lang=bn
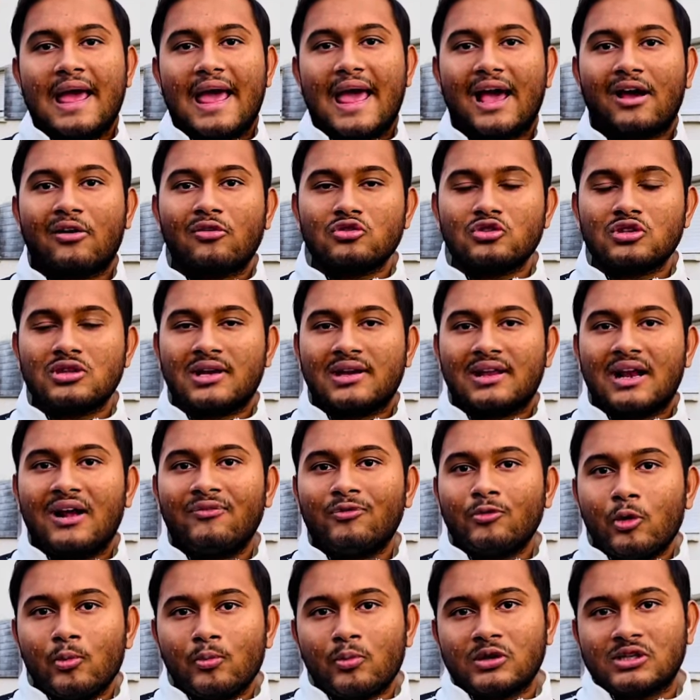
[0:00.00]
এখন যদি গ্রাফ
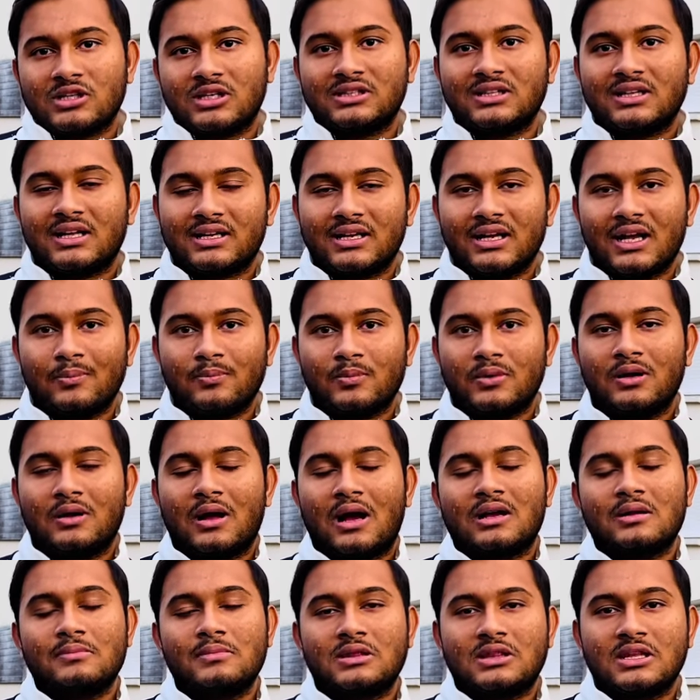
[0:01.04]
উপরে যেতে থাকে আপনারা
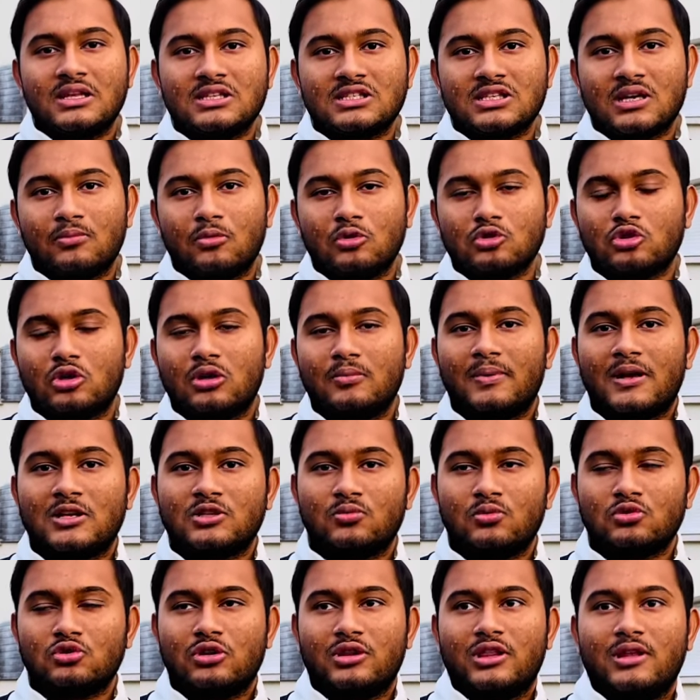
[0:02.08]
আগামী তিন চার বছরে পাঁচ
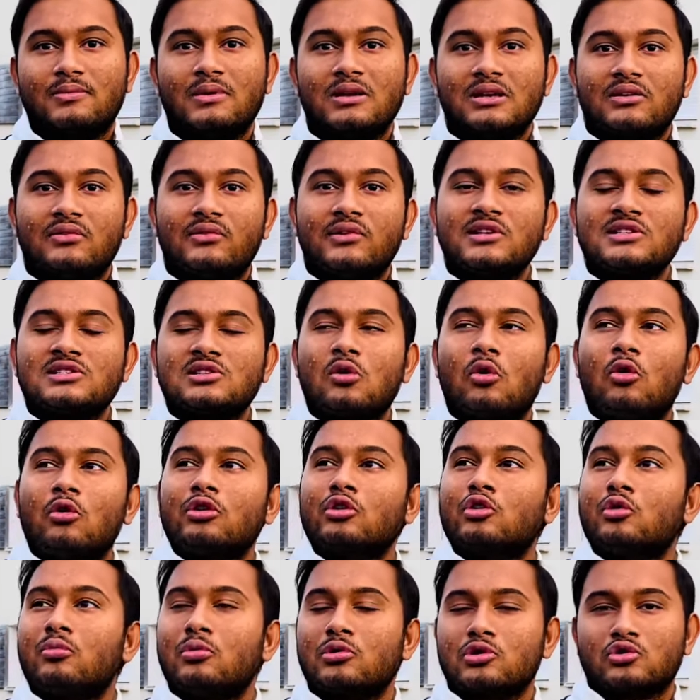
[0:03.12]
বছরে দেখবেন গ্রিস
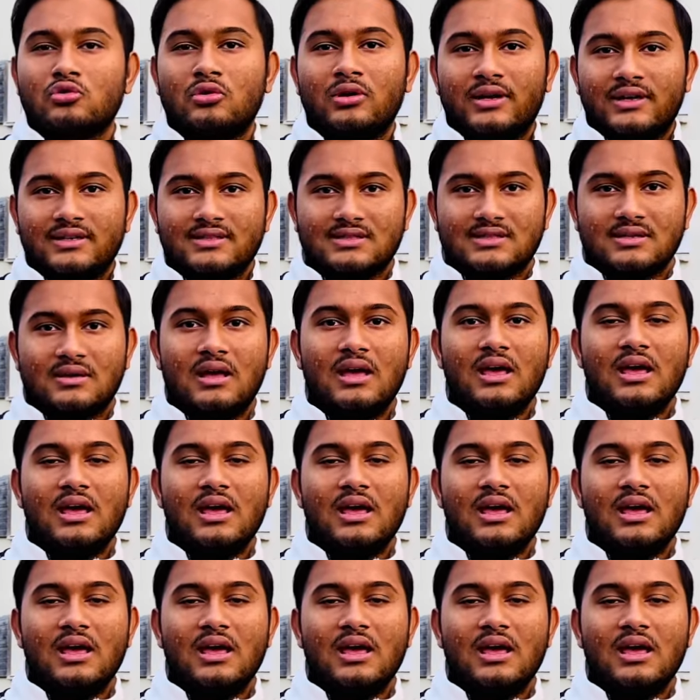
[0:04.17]
অনেক উপরে চলে গেছে